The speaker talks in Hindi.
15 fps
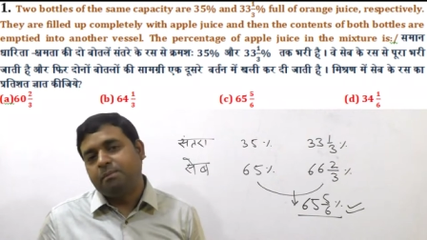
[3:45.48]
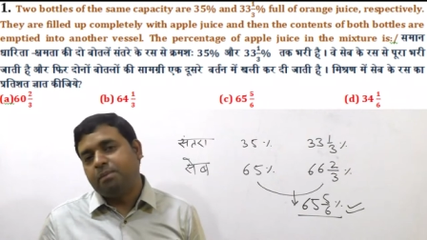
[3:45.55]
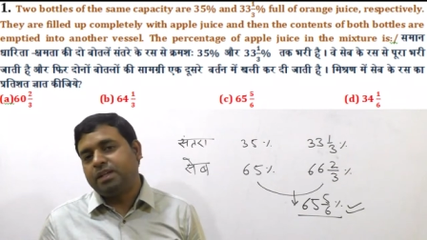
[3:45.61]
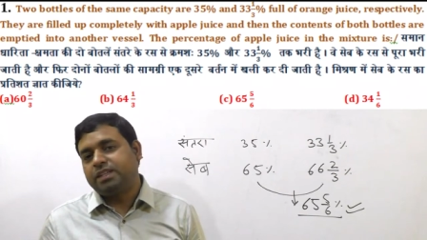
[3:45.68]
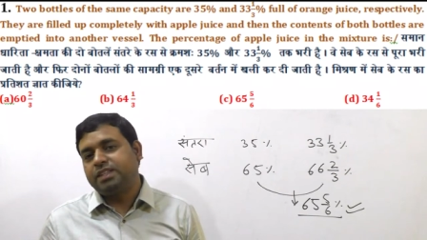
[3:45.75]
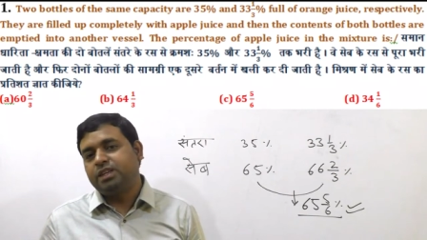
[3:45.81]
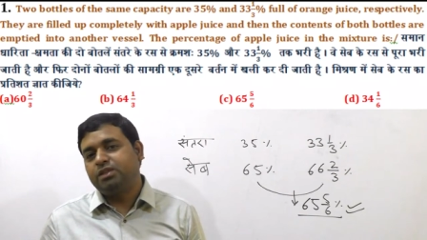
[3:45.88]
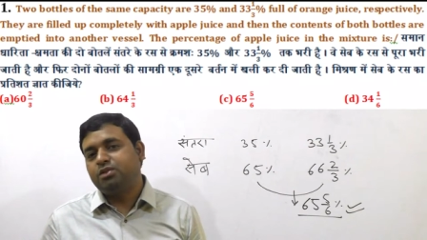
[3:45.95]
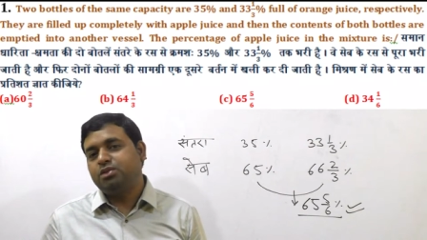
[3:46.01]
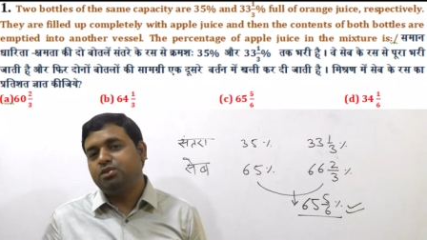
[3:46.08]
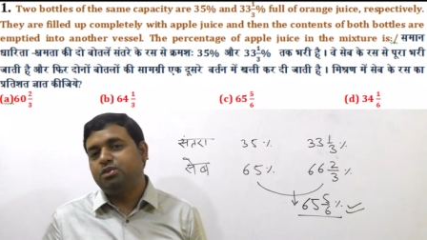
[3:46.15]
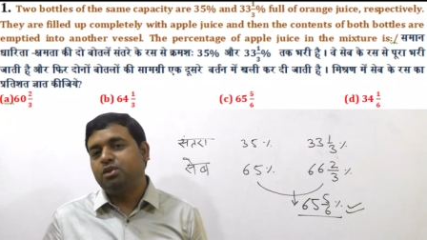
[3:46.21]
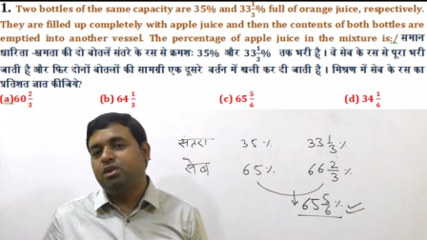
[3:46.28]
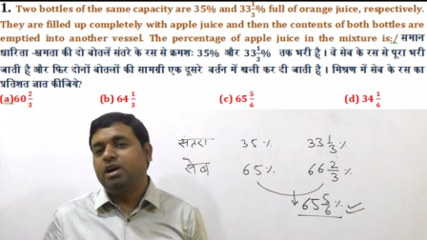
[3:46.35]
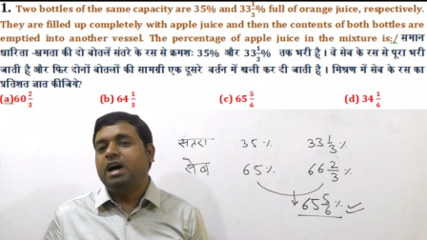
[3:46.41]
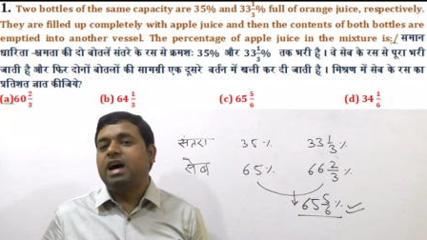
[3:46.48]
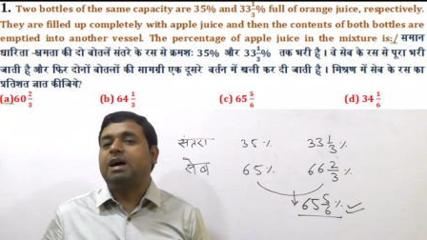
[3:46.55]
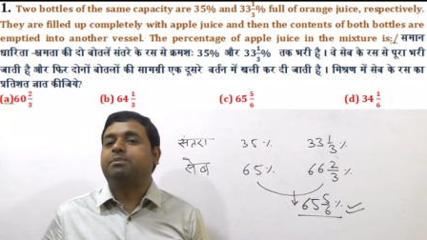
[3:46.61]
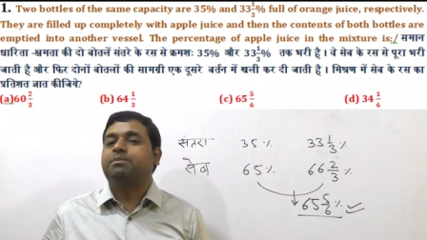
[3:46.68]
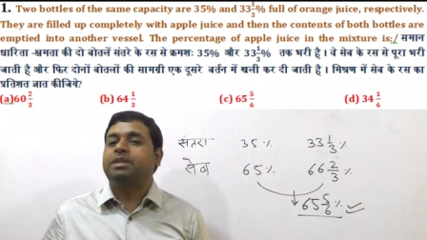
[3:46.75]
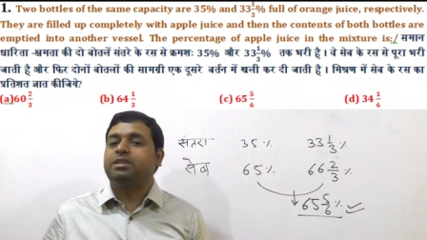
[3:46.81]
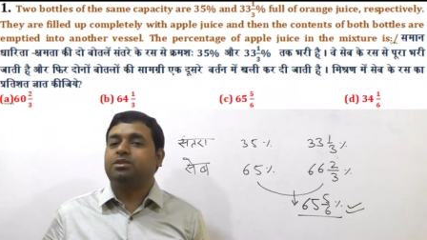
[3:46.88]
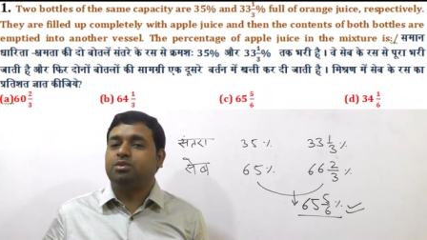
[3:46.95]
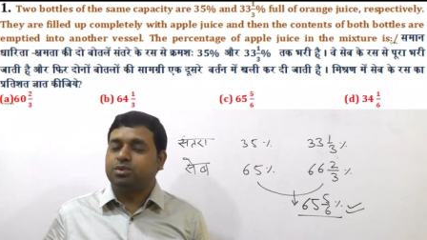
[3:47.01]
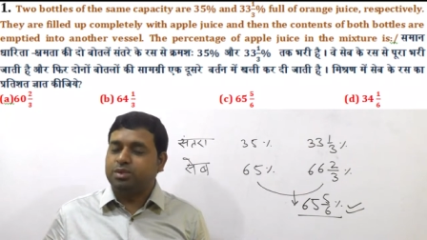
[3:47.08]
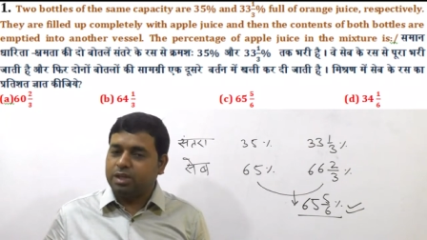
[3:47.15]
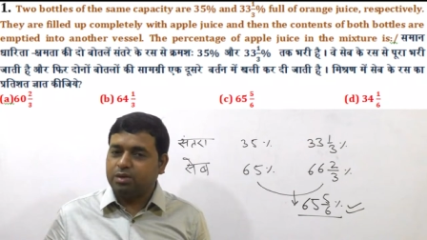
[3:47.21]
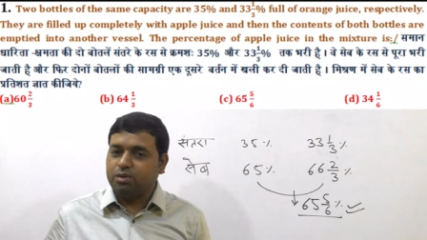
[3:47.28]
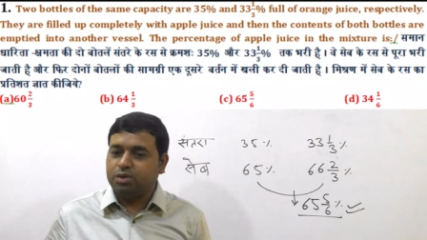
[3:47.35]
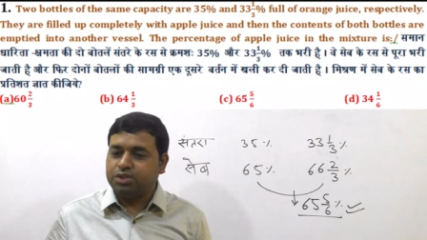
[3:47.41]
बढ़ते हैं दोस्तों अपने
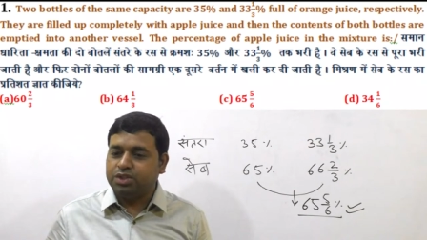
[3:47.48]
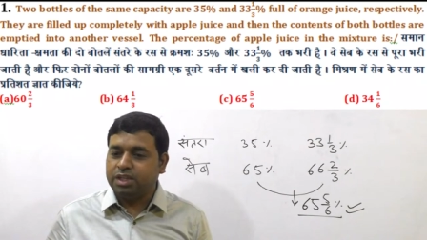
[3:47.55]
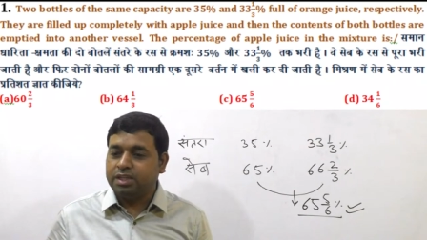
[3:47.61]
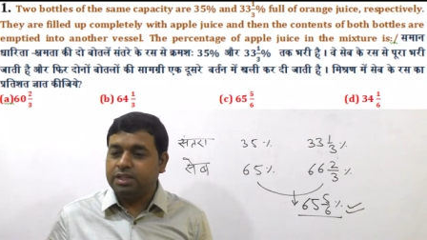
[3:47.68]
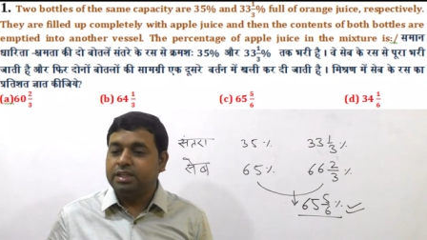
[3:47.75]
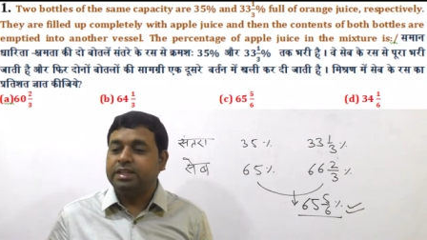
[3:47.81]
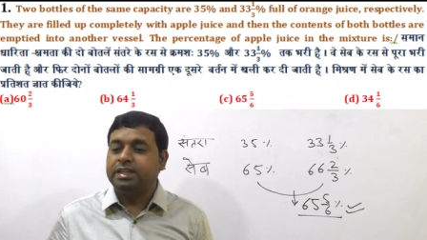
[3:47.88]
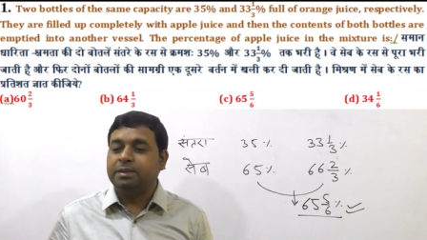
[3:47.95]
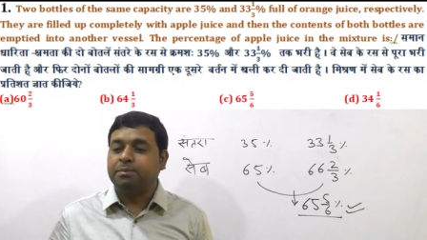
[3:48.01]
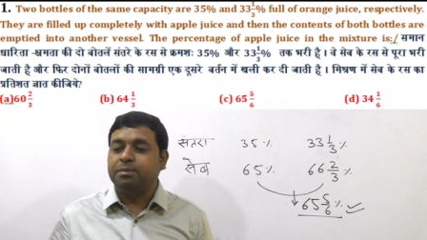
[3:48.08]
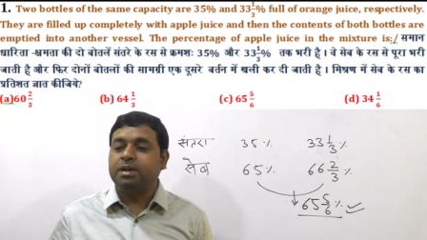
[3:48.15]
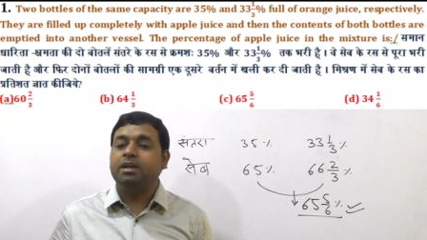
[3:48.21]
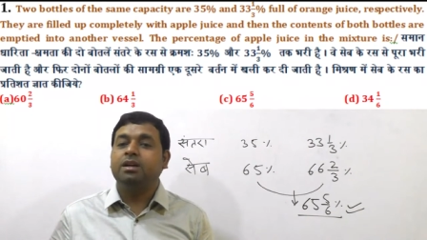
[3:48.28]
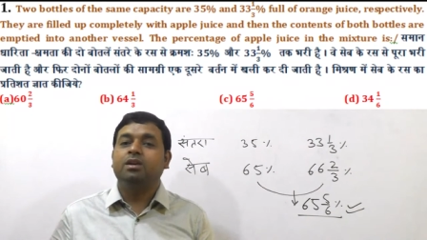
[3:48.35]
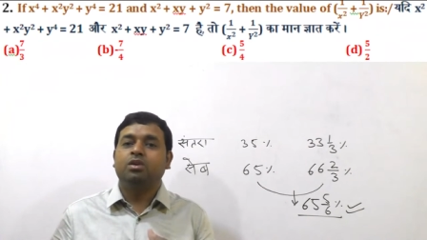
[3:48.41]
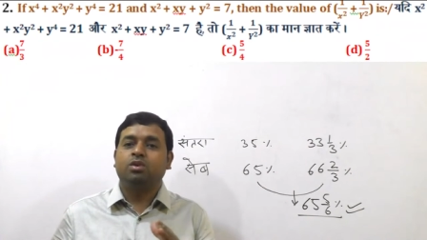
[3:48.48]
दूसरे क्वेश्चन नंबर